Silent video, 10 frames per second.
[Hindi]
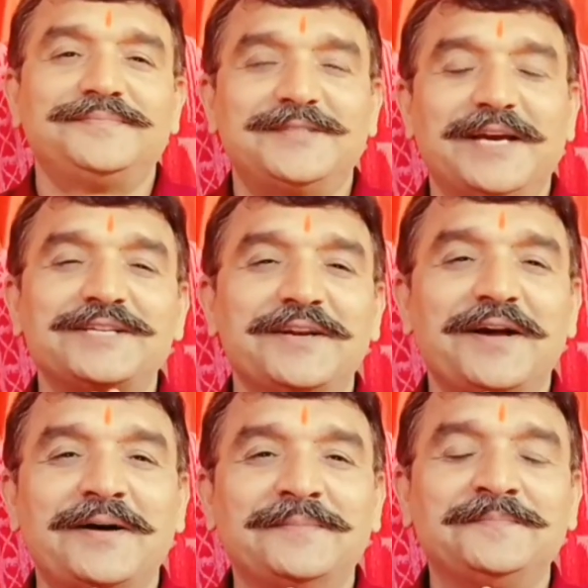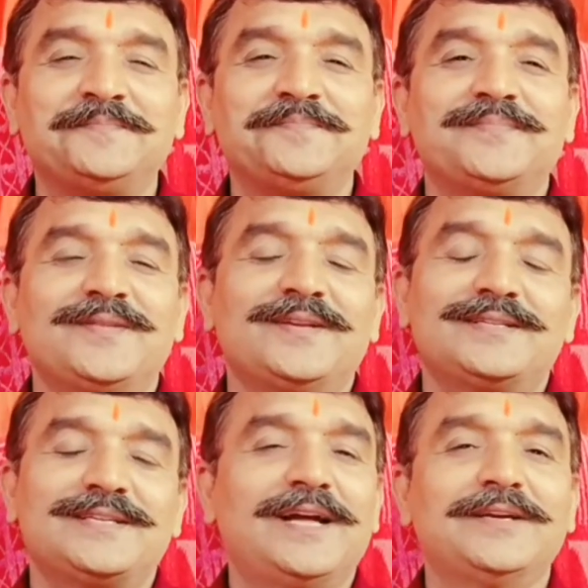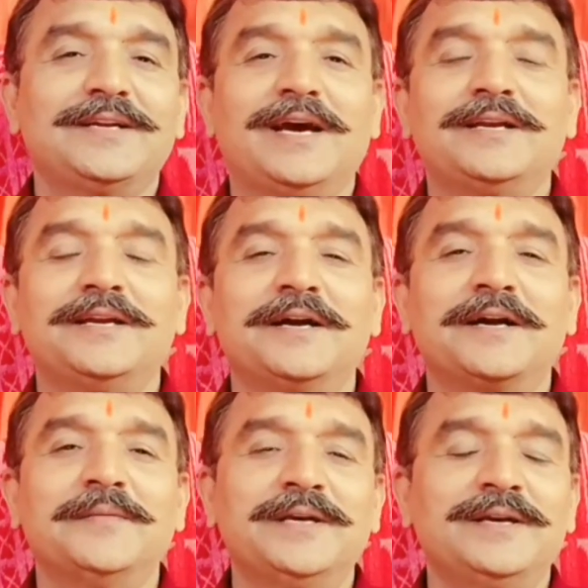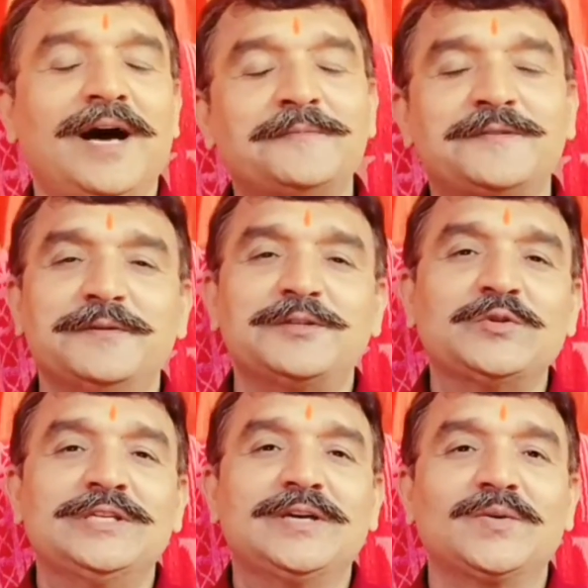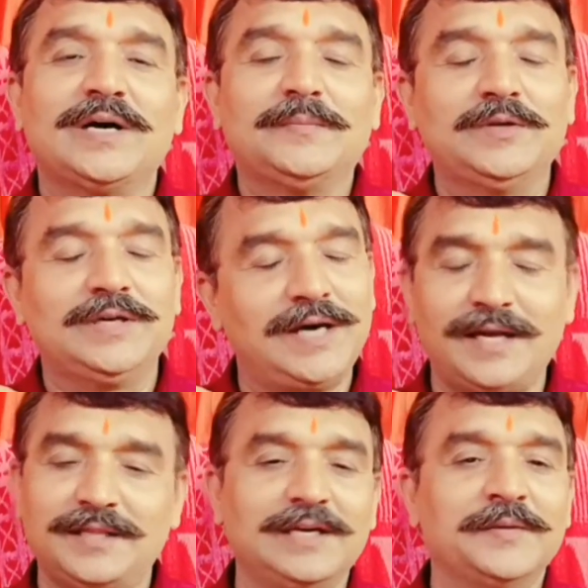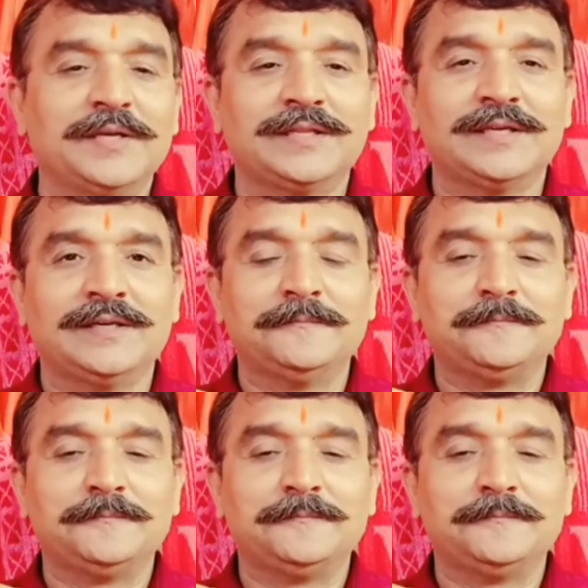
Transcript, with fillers: जय श्री राम सनातन ज्ञान की गंगा में आप सभी सुधिजनों का पुनः हार्दिक अभिनंदन है